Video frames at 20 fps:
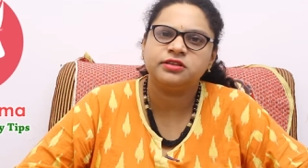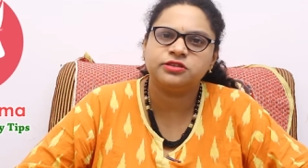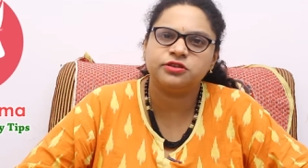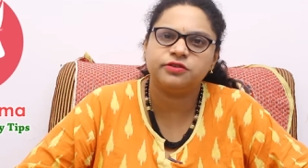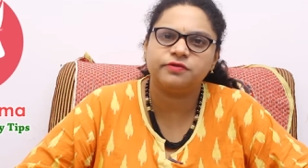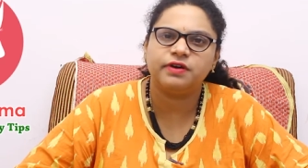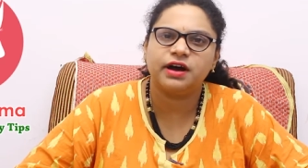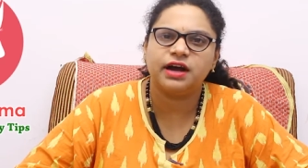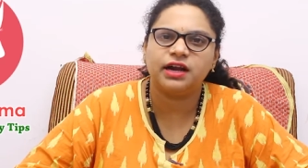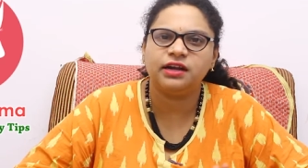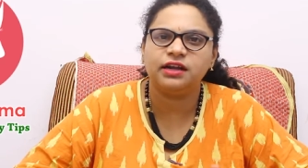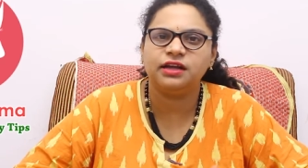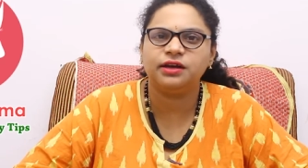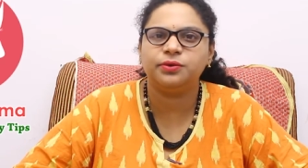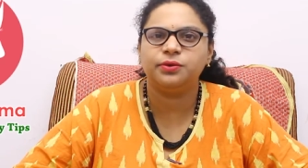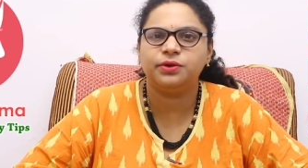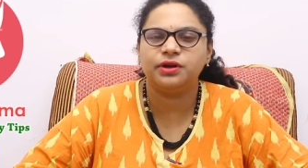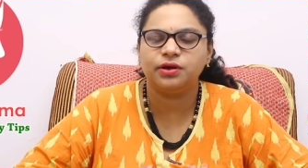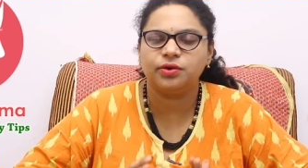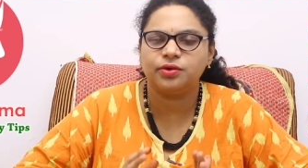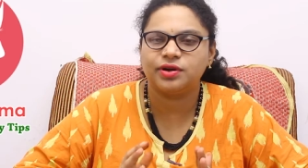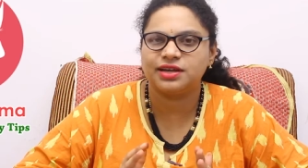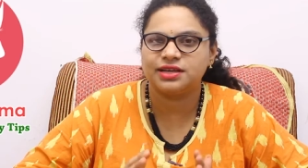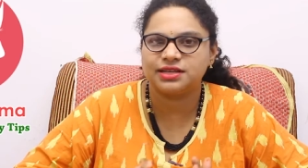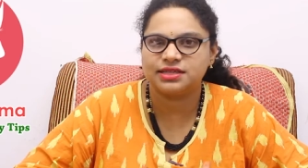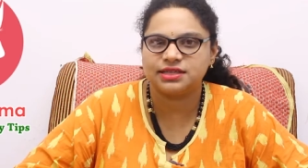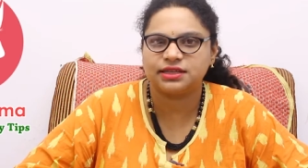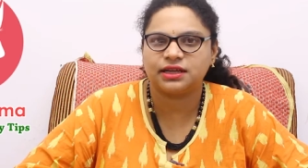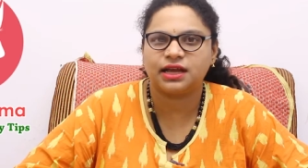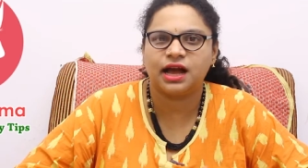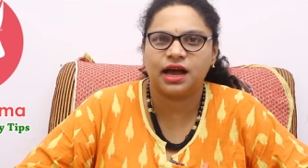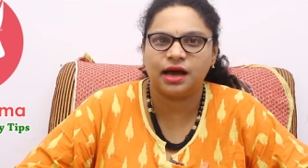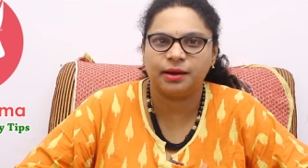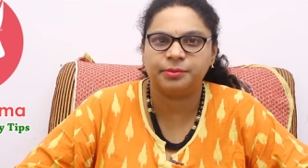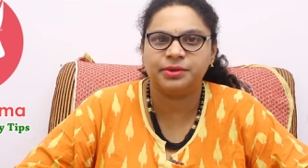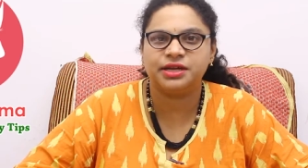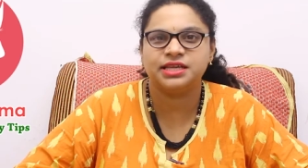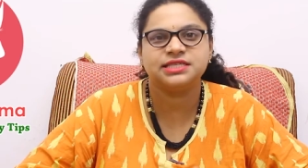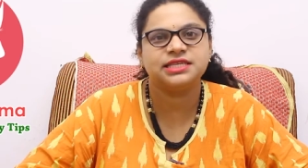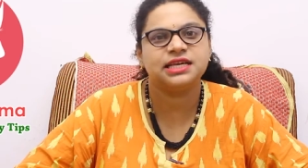సో వాళ్ళకు కూడా ఒక
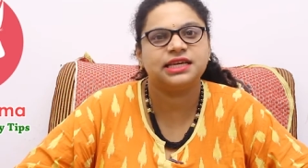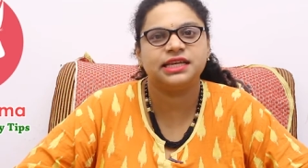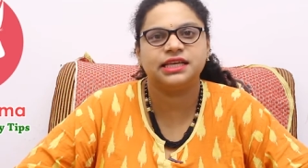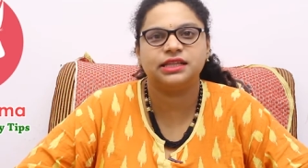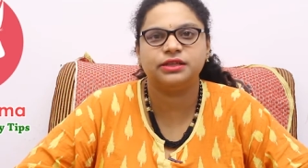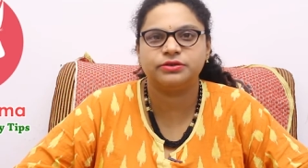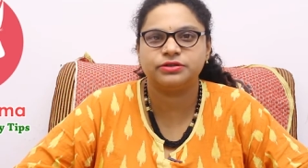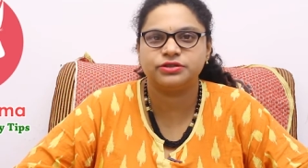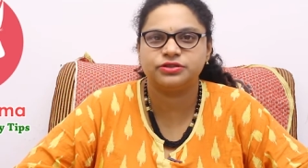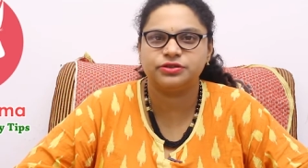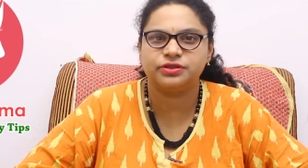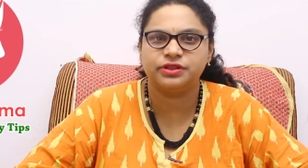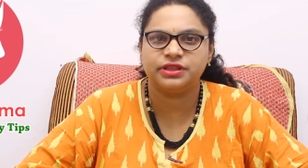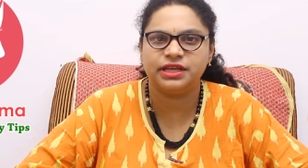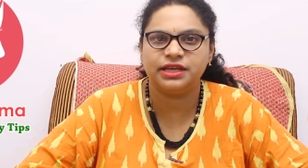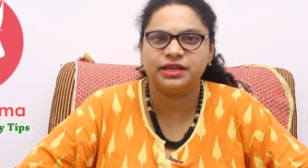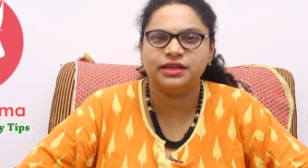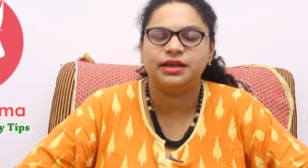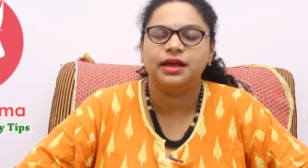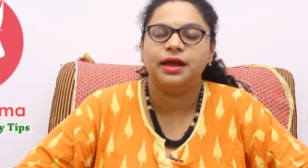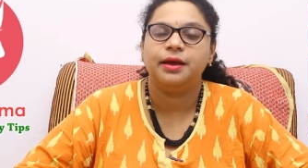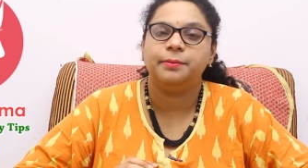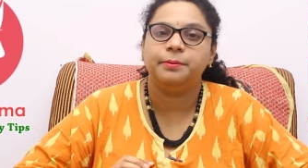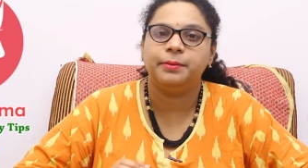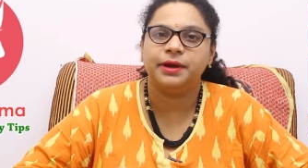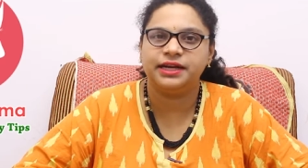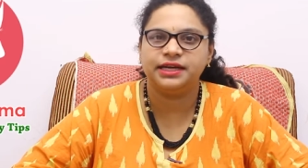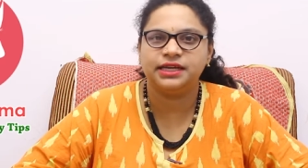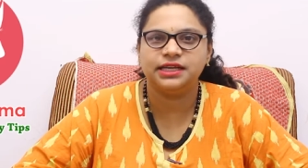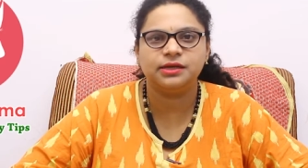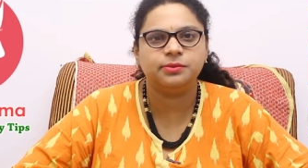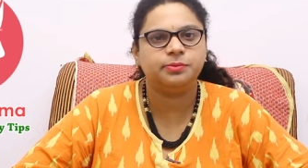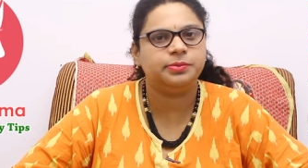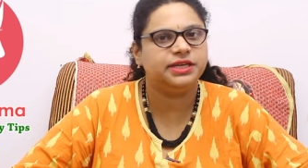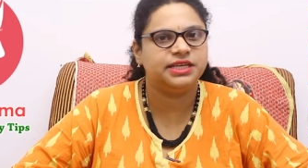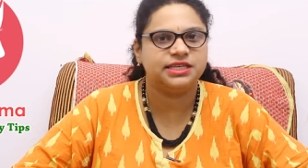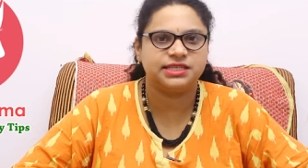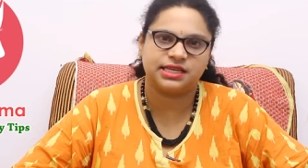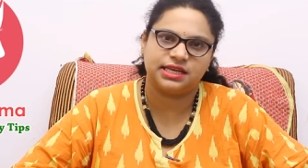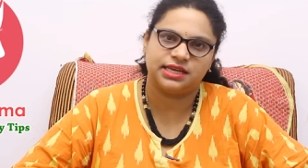కామ్నెస్ అనేది వస్తుంది మెంటల్
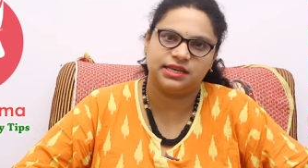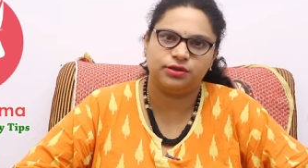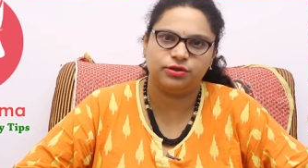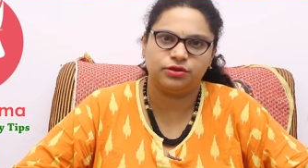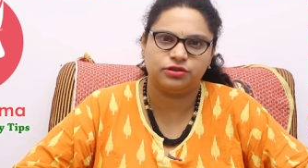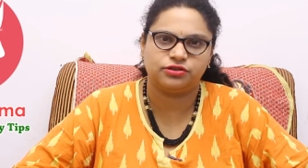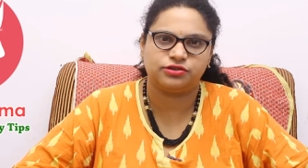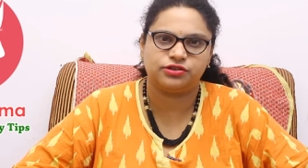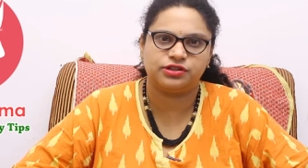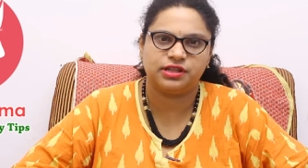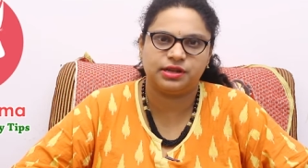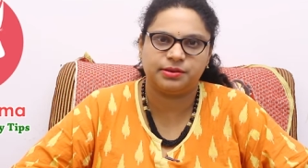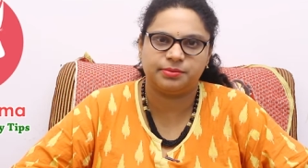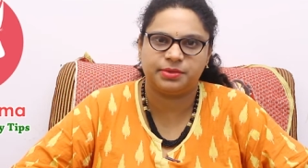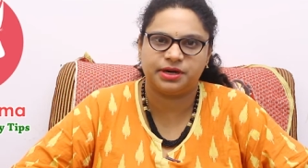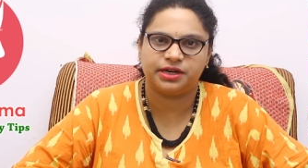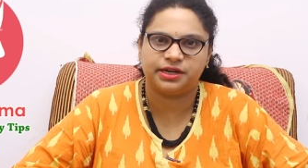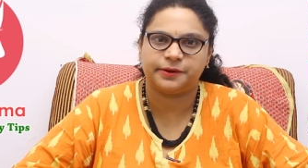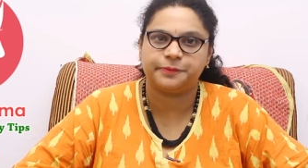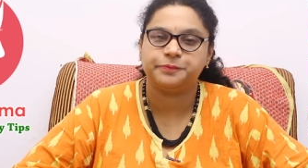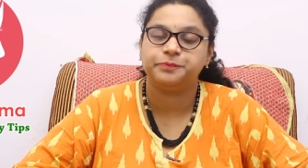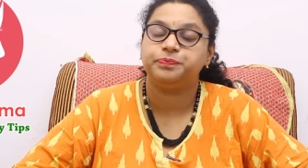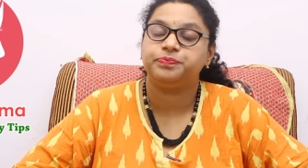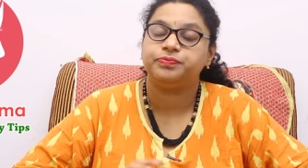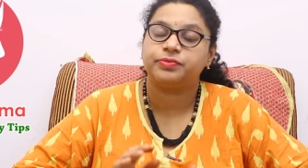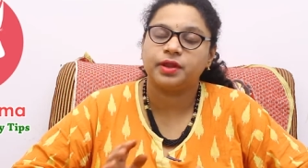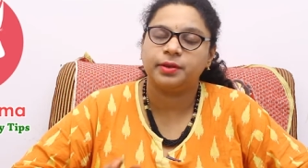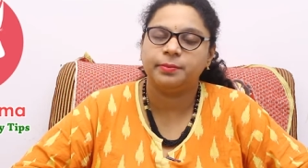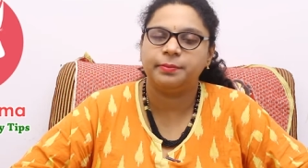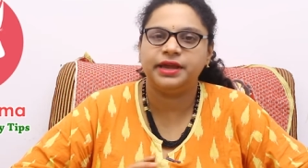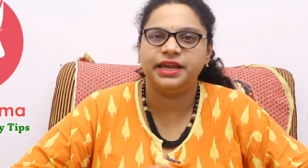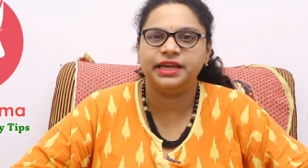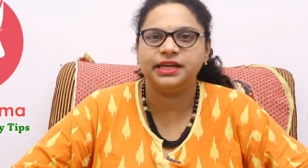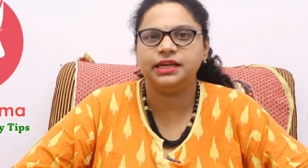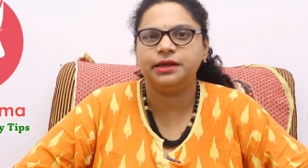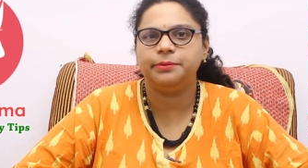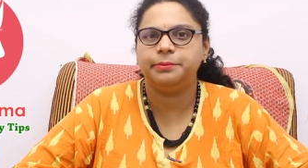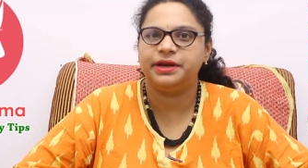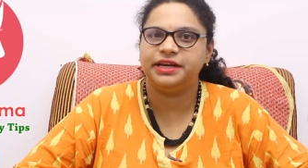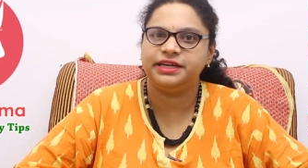పీస్ అనేది వస్తుంది అనమాట
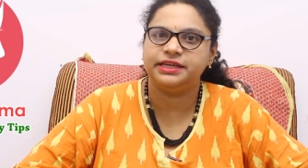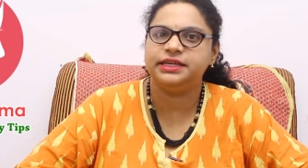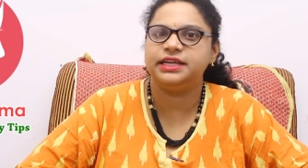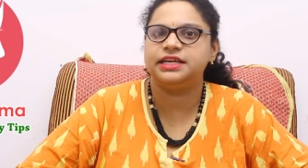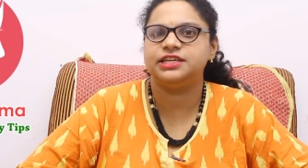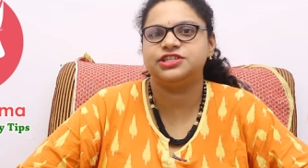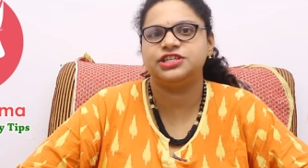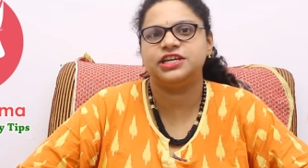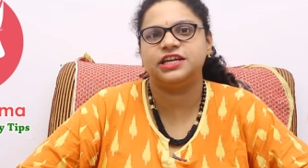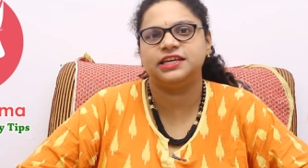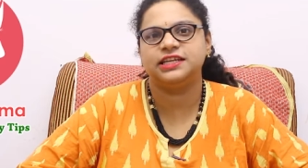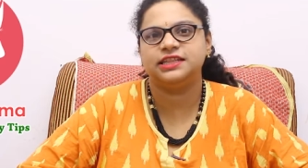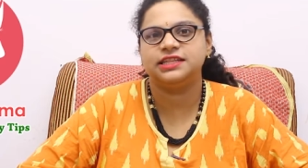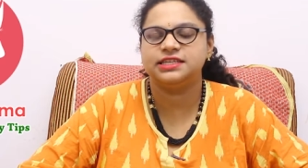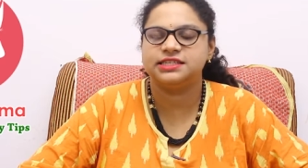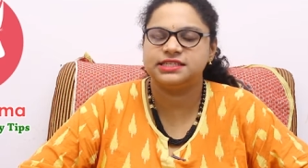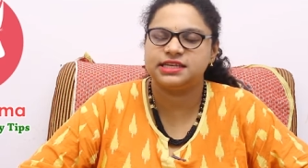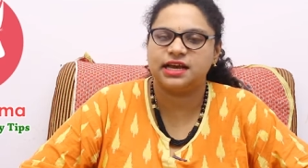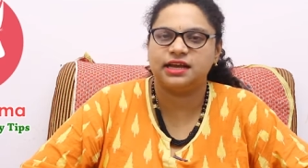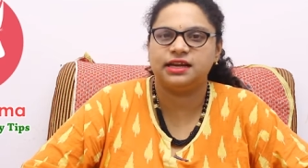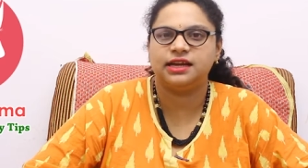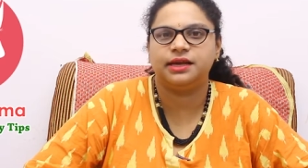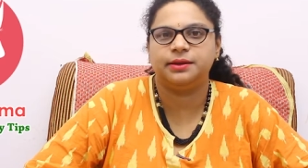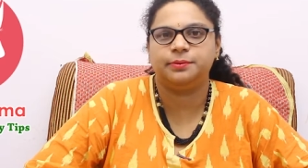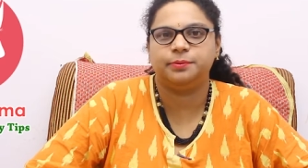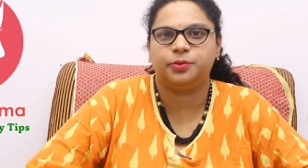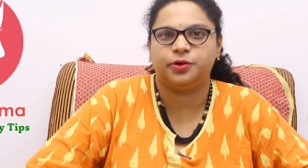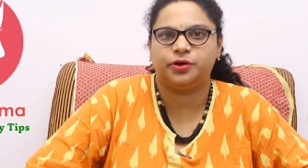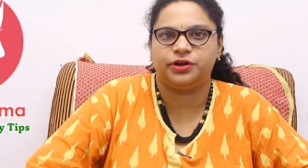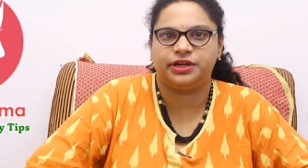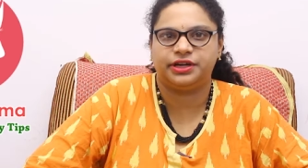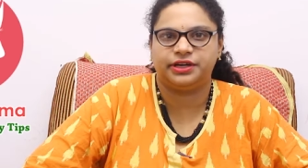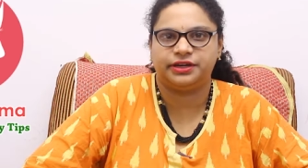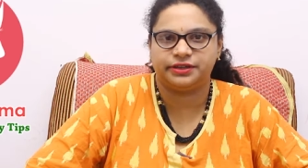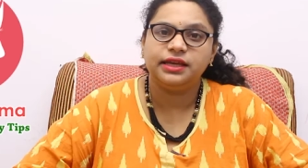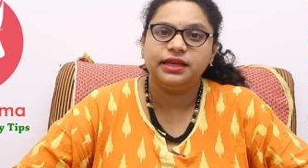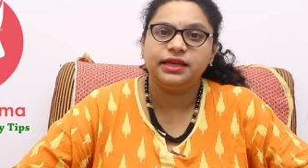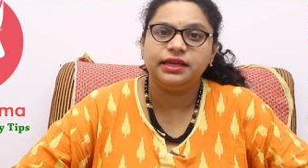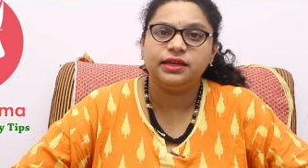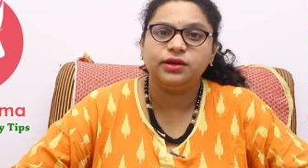మెయిన్గా మెడిటేషన్ అనేది చాలా
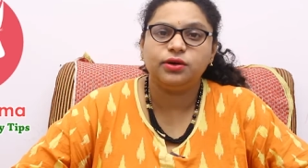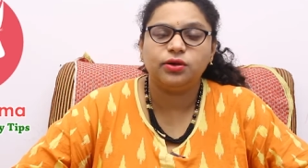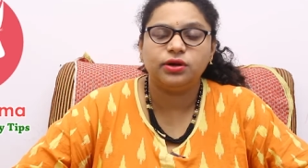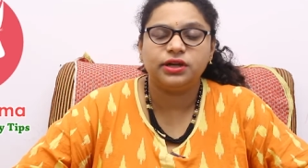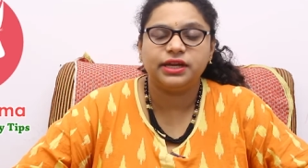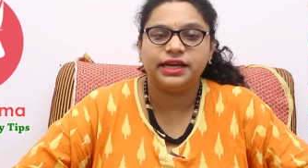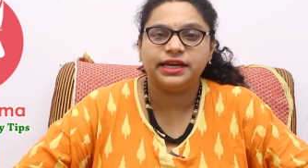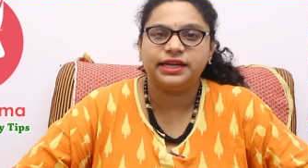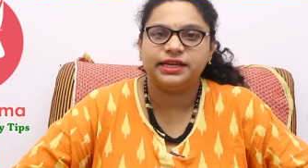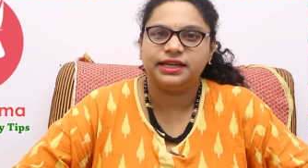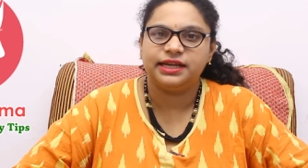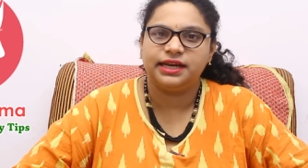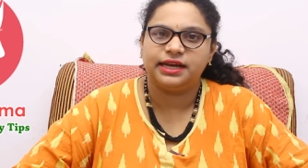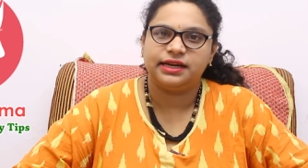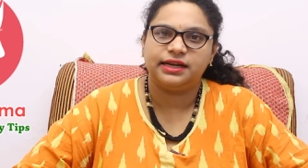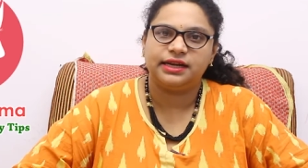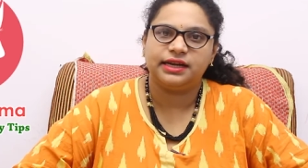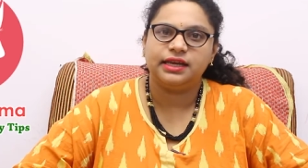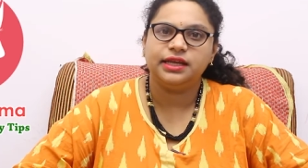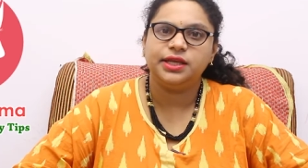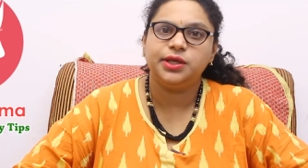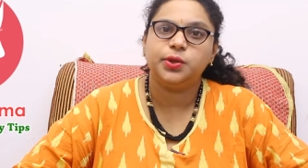ఇంపార్టెంట్ ఇంకోటి ఏంటి అంటే